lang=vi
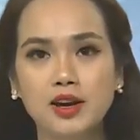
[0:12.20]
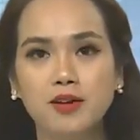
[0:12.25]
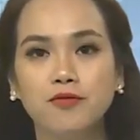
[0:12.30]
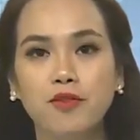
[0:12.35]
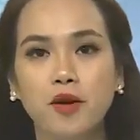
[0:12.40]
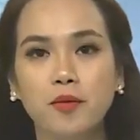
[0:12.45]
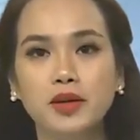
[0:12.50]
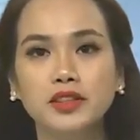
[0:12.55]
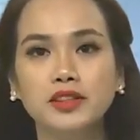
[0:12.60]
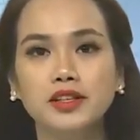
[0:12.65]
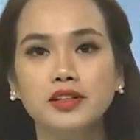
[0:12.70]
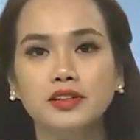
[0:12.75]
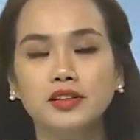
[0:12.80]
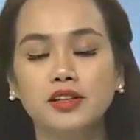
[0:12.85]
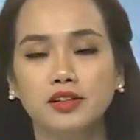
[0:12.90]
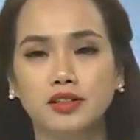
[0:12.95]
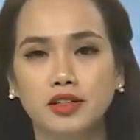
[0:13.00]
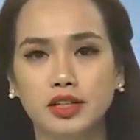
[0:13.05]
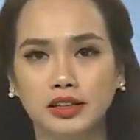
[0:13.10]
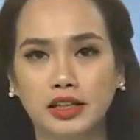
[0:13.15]
Phó Bí thư Thường
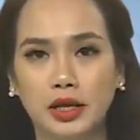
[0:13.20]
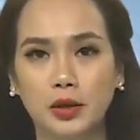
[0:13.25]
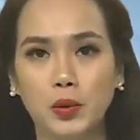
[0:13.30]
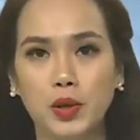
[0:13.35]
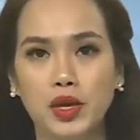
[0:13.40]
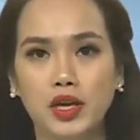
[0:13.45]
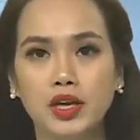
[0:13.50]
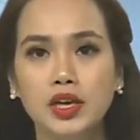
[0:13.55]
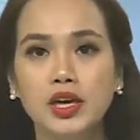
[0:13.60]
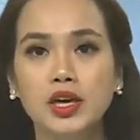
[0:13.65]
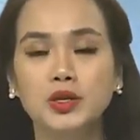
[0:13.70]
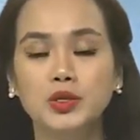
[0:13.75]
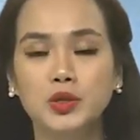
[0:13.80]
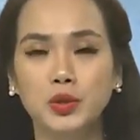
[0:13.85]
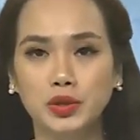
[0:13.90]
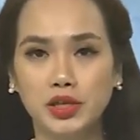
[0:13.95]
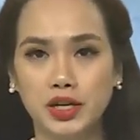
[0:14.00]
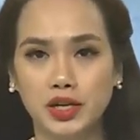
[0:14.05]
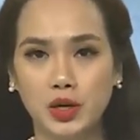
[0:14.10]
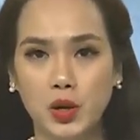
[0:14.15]
trực Thành ủy, Chủ
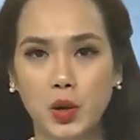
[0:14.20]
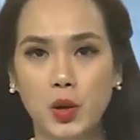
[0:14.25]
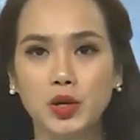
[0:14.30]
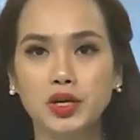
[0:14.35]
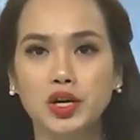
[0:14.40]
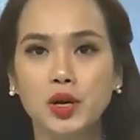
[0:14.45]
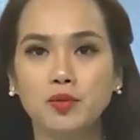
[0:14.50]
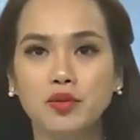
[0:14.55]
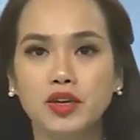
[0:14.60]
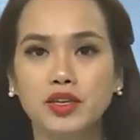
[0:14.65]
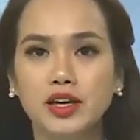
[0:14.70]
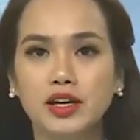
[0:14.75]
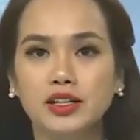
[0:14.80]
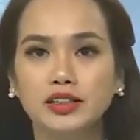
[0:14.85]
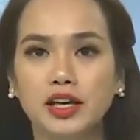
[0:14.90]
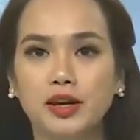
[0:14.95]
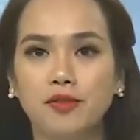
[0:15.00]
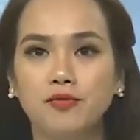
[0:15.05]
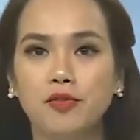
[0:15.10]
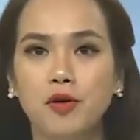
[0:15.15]
tịch Hội đồng nhân dân
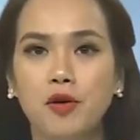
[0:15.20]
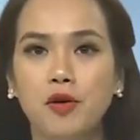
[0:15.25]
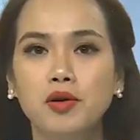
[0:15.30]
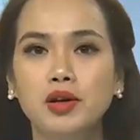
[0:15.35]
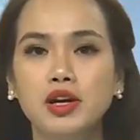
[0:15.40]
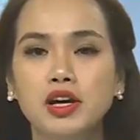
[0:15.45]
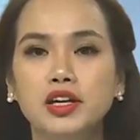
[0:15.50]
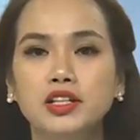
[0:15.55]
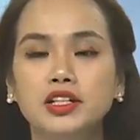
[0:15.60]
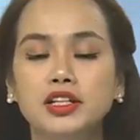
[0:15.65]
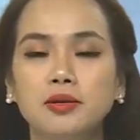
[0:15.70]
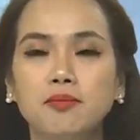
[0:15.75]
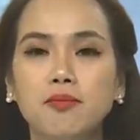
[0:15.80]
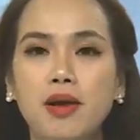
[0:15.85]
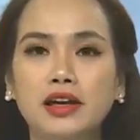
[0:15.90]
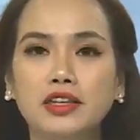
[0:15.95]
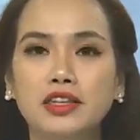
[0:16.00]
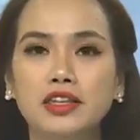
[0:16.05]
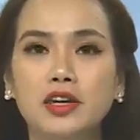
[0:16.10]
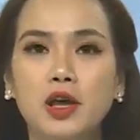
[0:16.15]
thành phố, trưởng Ban
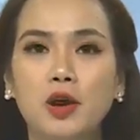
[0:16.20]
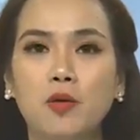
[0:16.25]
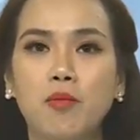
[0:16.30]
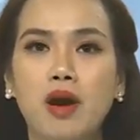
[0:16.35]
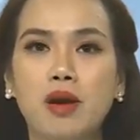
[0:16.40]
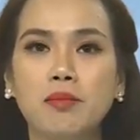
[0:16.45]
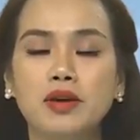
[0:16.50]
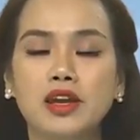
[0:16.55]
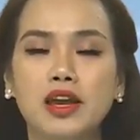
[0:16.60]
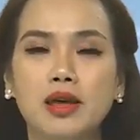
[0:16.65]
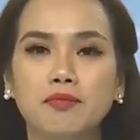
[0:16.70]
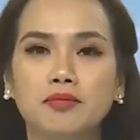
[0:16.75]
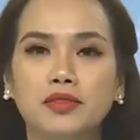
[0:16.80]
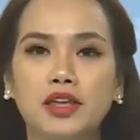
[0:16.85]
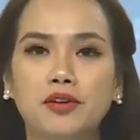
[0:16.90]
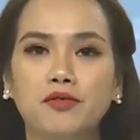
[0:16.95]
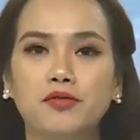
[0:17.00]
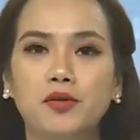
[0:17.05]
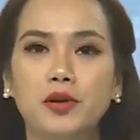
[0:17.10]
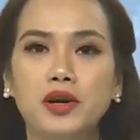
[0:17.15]
chỉ đạo 35 thành
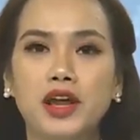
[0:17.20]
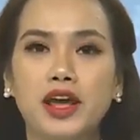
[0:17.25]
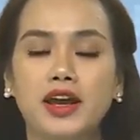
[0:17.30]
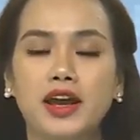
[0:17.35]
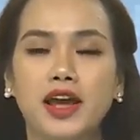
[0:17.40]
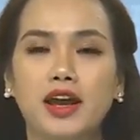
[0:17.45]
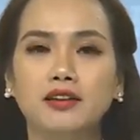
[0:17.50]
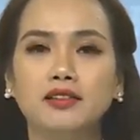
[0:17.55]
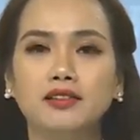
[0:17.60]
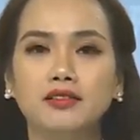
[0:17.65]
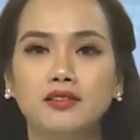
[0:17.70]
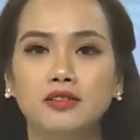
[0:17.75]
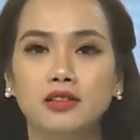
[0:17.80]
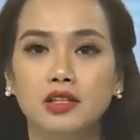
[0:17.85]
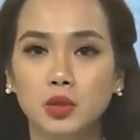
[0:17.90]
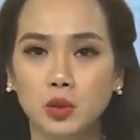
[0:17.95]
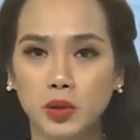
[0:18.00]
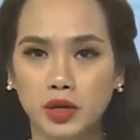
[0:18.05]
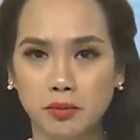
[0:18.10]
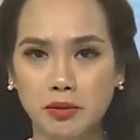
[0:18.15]
phố Đà Nẵng Lưu
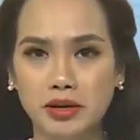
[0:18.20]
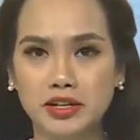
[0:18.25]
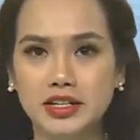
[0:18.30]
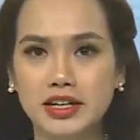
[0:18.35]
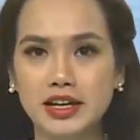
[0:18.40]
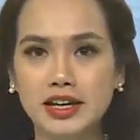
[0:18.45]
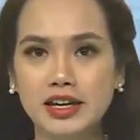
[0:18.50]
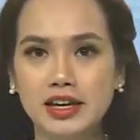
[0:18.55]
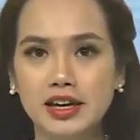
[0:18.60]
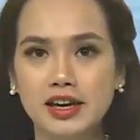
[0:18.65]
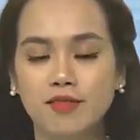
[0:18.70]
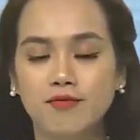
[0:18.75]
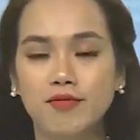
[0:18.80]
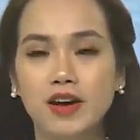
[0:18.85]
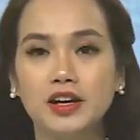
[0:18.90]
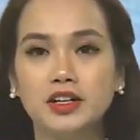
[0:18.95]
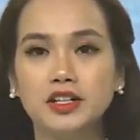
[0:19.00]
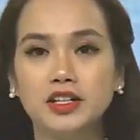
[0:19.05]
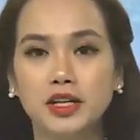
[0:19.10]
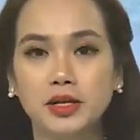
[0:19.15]
Nguyễn Minh Triết và
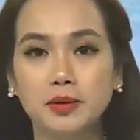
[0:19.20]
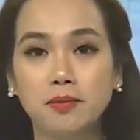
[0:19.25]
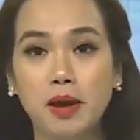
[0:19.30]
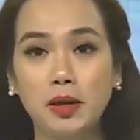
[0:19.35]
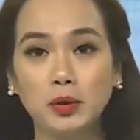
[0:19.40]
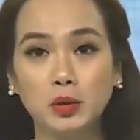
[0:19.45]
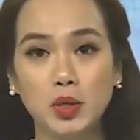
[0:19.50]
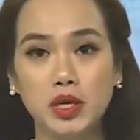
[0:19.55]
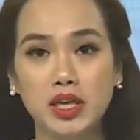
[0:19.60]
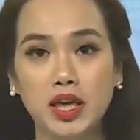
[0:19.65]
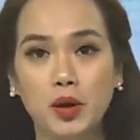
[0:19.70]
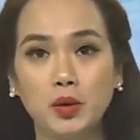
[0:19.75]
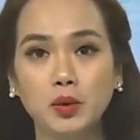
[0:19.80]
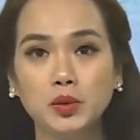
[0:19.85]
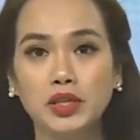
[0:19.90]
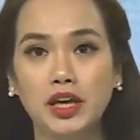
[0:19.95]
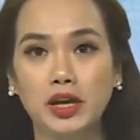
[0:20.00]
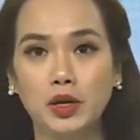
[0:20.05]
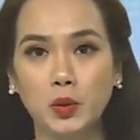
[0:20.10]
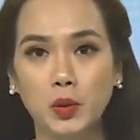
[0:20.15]
trưởng Ban tuyên giáo
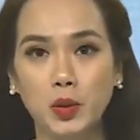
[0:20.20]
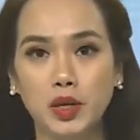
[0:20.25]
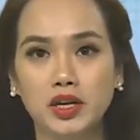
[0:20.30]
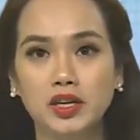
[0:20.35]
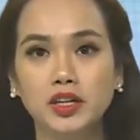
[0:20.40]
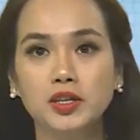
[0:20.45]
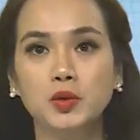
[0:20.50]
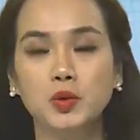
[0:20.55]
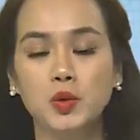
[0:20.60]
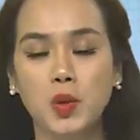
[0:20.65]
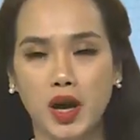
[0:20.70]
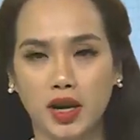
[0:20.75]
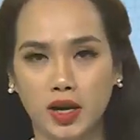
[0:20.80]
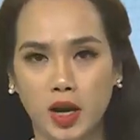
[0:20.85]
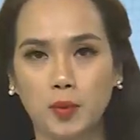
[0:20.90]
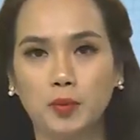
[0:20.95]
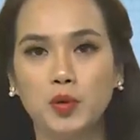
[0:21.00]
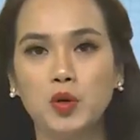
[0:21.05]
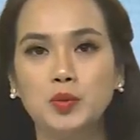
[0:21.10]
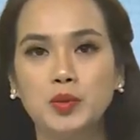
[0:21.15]
Thành ủy Đoàn Ngọc
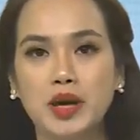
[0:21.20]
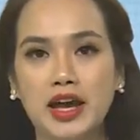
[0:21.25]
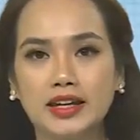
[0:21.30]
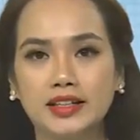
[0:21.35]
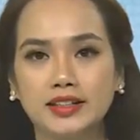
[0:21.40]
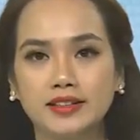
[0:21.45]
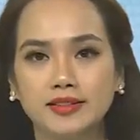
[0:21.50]
Hùng Anh.